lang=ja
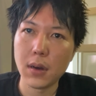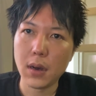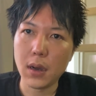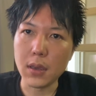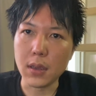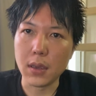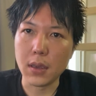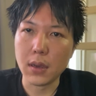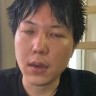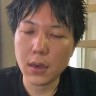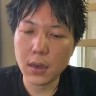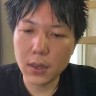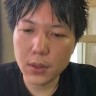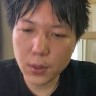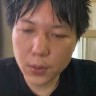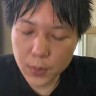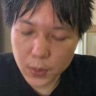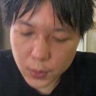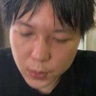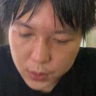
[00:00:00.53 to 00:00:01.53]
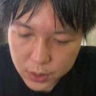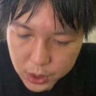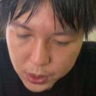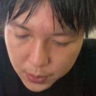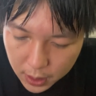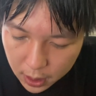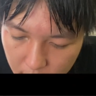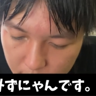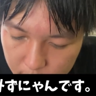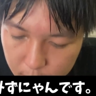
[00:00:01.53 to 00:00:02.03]
はい、えー、どうもこんにち
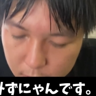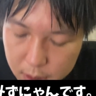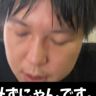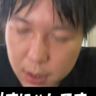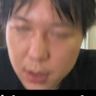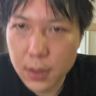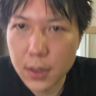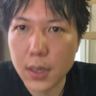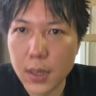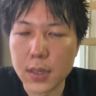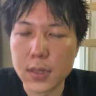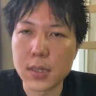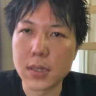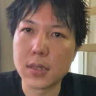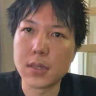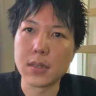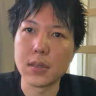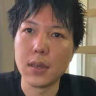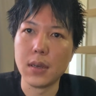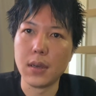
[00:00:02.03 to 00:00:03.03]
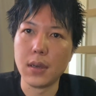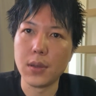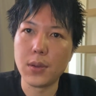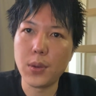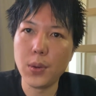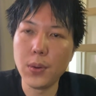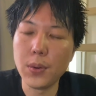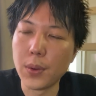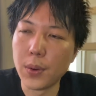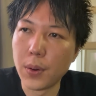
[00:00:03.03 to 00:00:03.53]
は、みずにゃんです。えー、
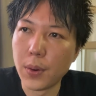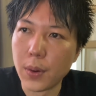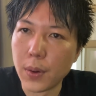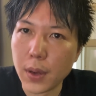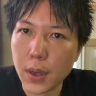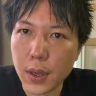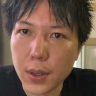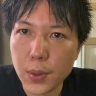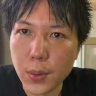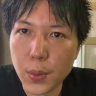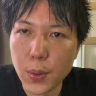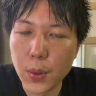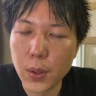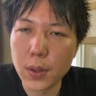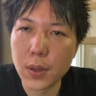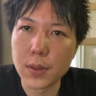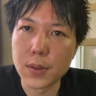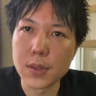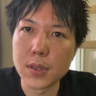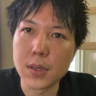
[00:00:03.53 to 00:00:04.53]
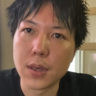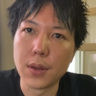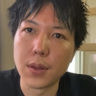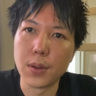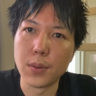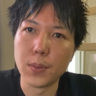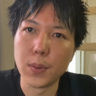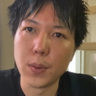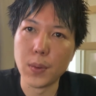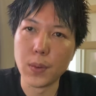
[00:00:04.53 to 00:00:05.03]
今日の、えー、動画なんですけれ
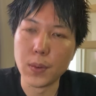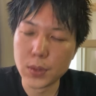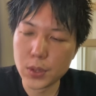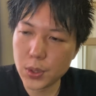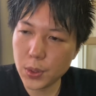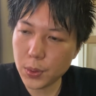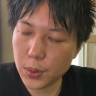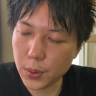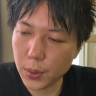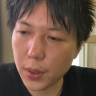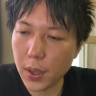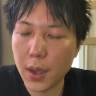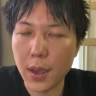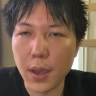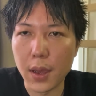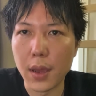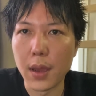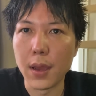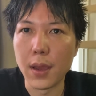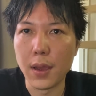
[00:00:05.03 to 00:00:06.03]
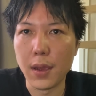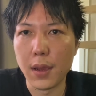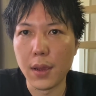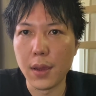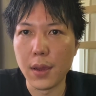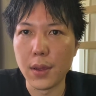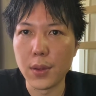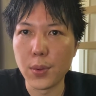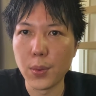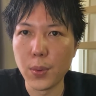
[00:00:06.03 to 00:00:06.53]
ども、ちょっとね、
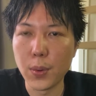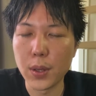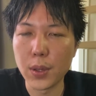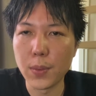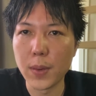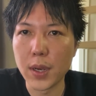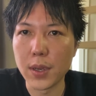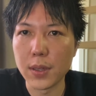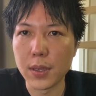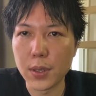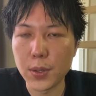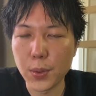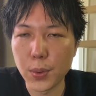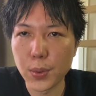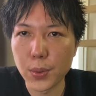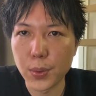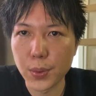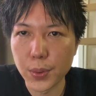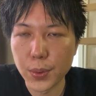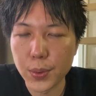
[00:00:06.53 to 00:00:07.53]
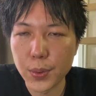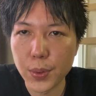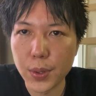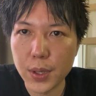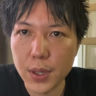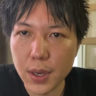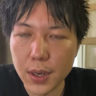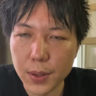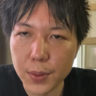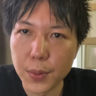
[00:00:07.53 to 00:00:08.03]
えー、動画の前に一言言っと
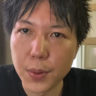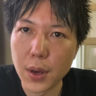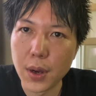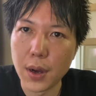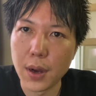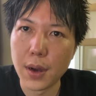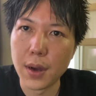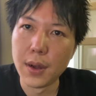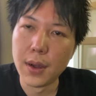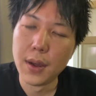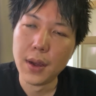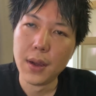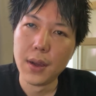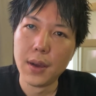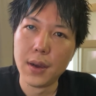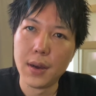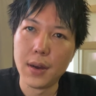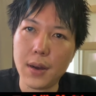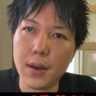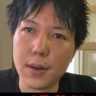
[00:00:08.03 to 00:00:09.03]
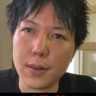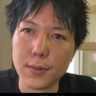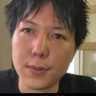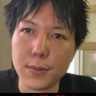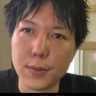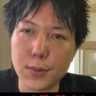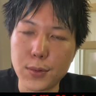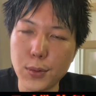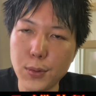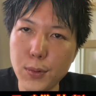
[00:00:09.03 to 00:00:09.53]
きたいのが、あ
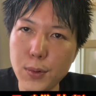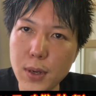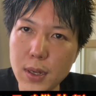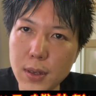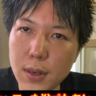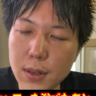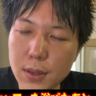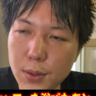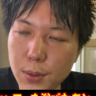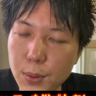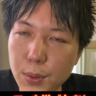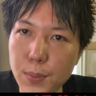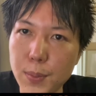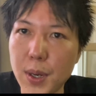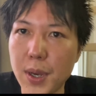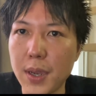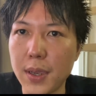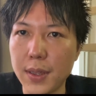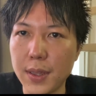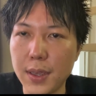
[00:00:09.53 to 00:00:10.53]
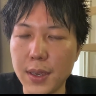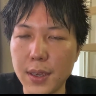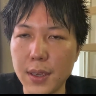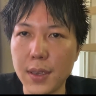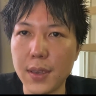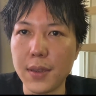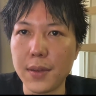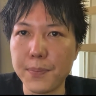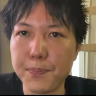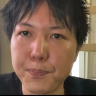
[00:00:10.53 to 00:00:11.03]
の、動画撮る前
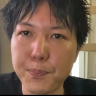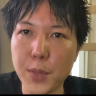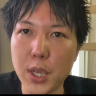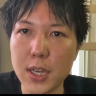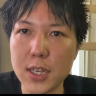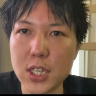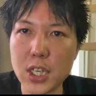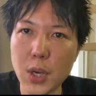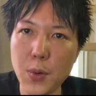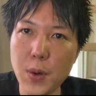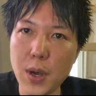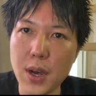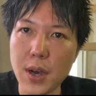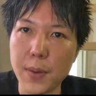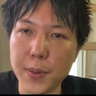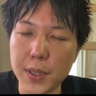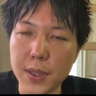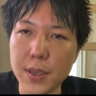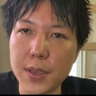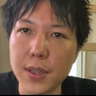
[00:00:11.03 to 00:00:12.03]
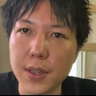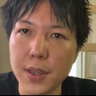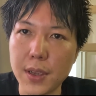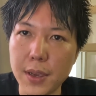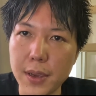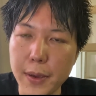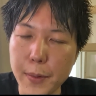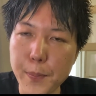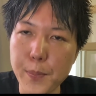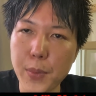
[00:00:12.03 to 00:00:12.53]
に、えシャワー浴びてき
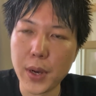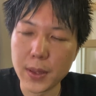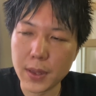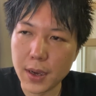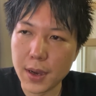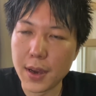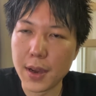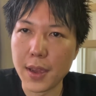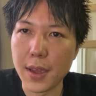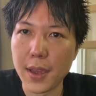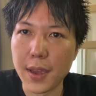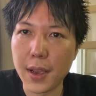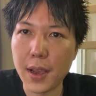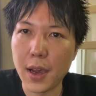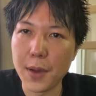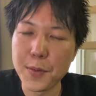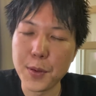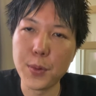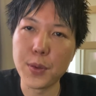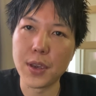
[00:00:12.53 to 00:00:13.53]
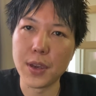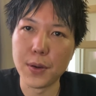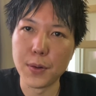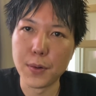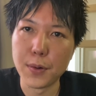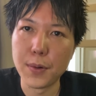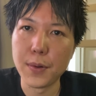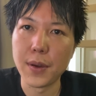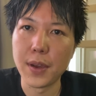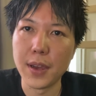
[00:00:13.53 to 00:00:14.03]
て、まだ、え髪の毛
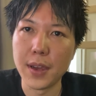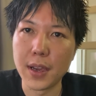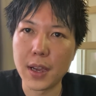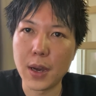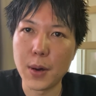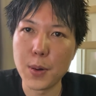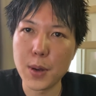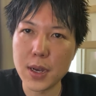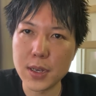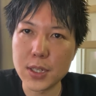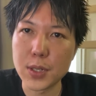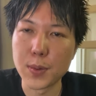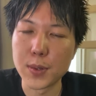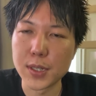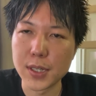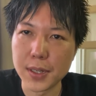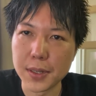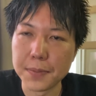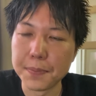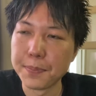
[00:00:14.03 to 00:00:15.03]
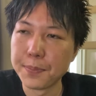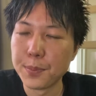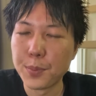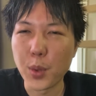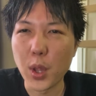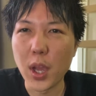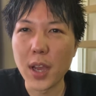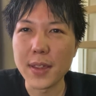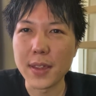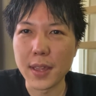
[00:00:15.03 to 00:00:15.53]
を、え乾かしてません。
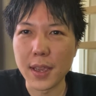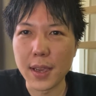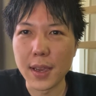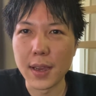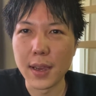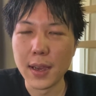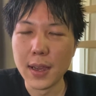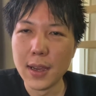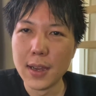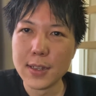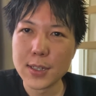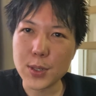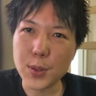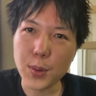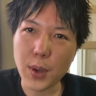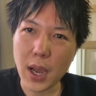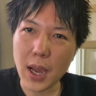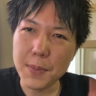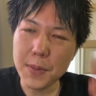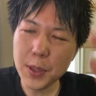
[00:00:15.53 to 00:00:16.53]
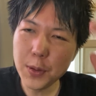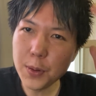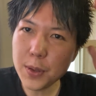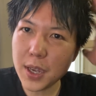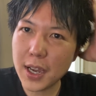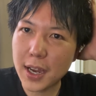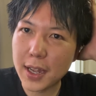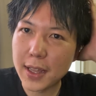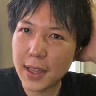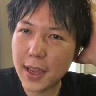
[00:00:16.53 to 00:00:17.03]
なんで、ちょっと髪の
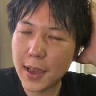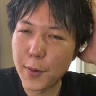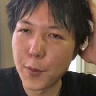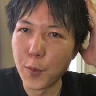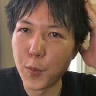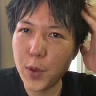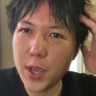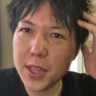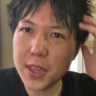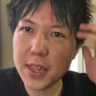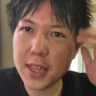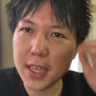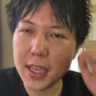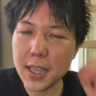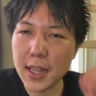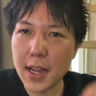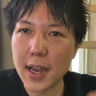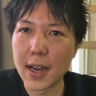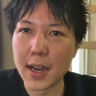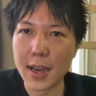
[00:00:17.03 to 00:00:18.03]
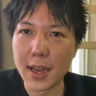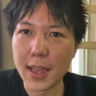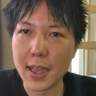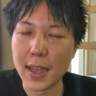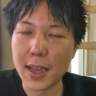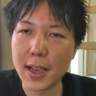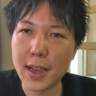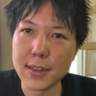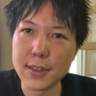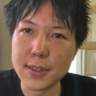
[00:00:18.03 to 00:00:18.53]
毛がね、ウェッティな、
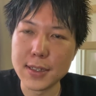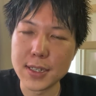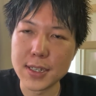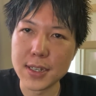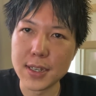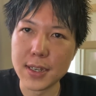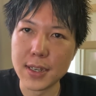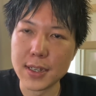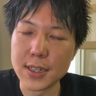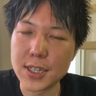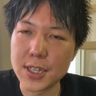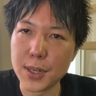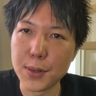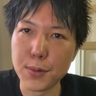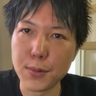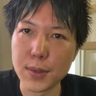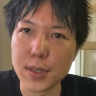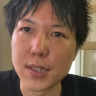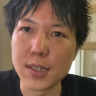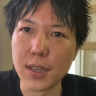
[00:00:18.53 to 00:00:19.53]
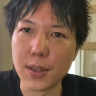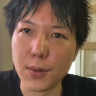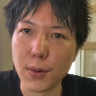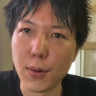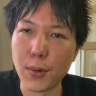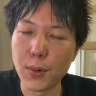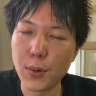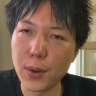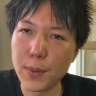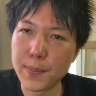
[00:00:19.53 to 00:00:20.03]
え感じしてるんですけ
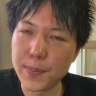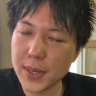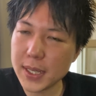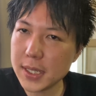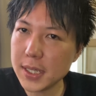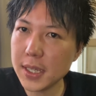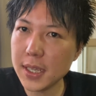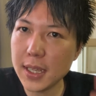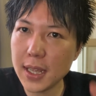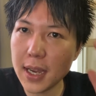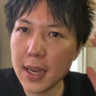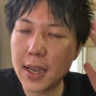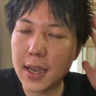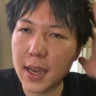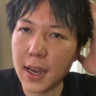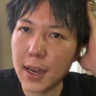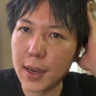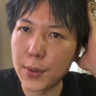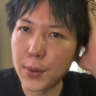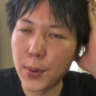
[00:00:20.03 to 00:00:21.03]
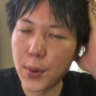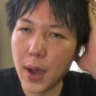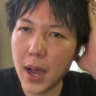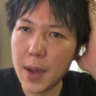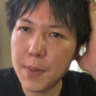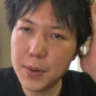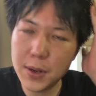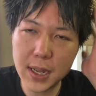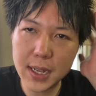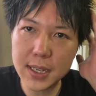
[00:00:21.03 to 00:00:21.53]
ど、これ別になんかあの、
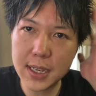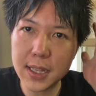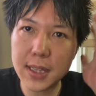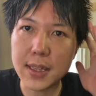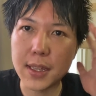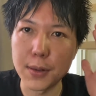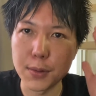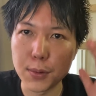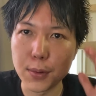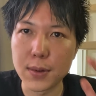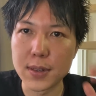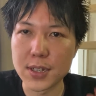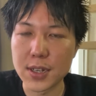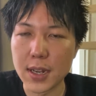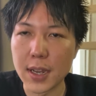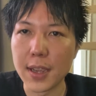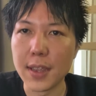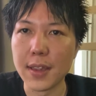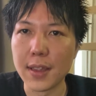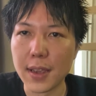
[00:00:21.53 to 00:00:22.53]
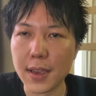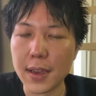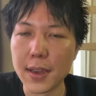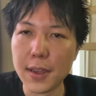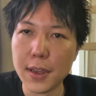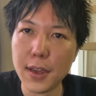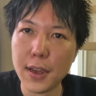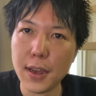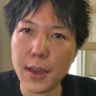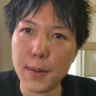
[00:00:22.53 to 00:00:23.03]
油切ってるとかじゃないんで、
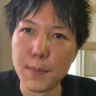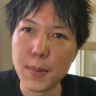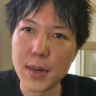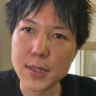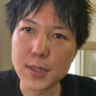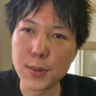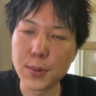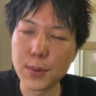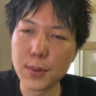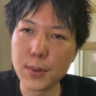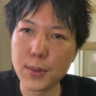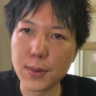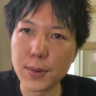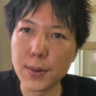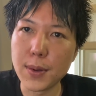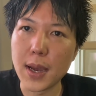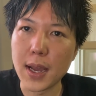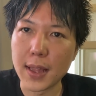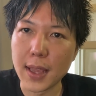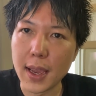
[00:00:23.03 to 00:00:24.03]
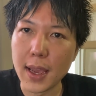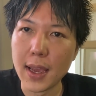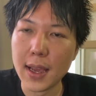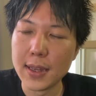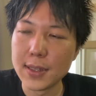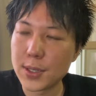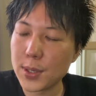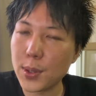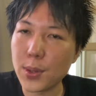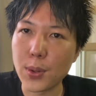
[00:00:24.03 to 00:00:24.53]
まあそこのところはね、
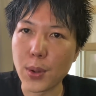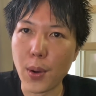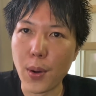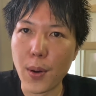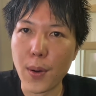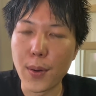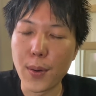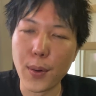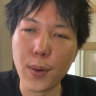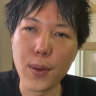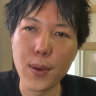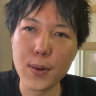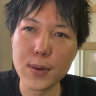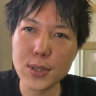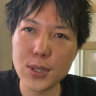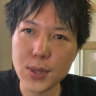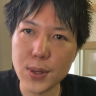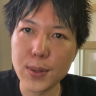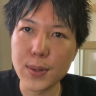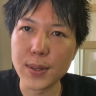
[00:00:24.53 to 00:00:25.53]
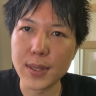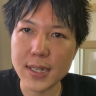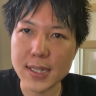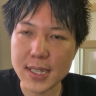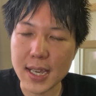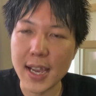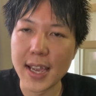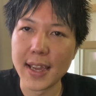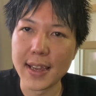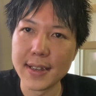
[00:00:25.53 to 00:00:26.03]
ちょっとご了承くだ
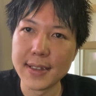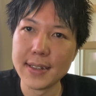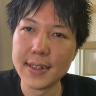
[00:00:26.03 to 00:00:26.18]
さい。